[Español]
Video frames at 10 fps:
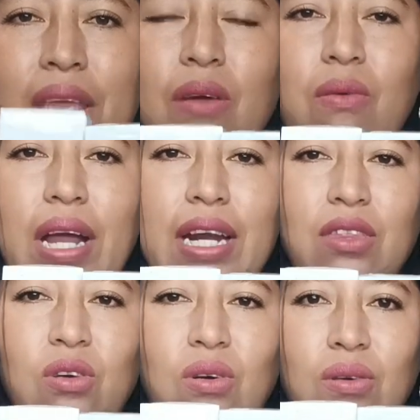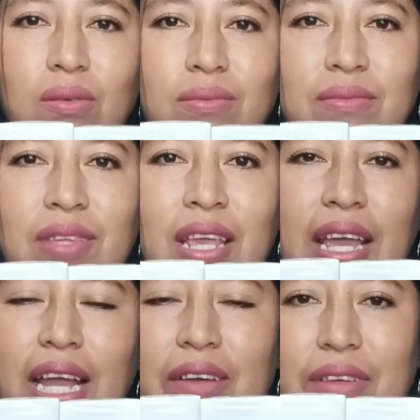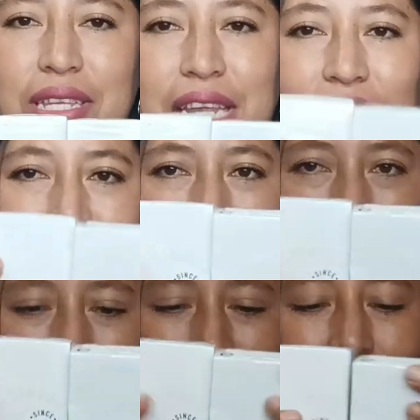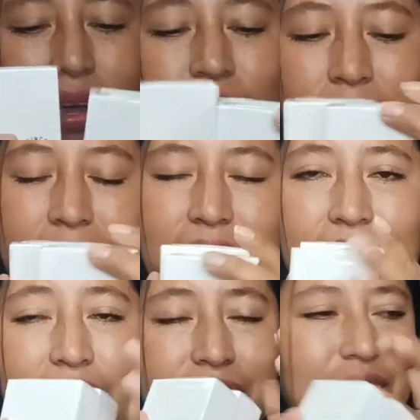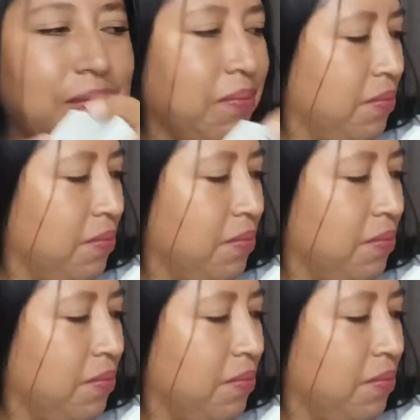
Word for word: en un cartón cafecito. Ahora vienen este.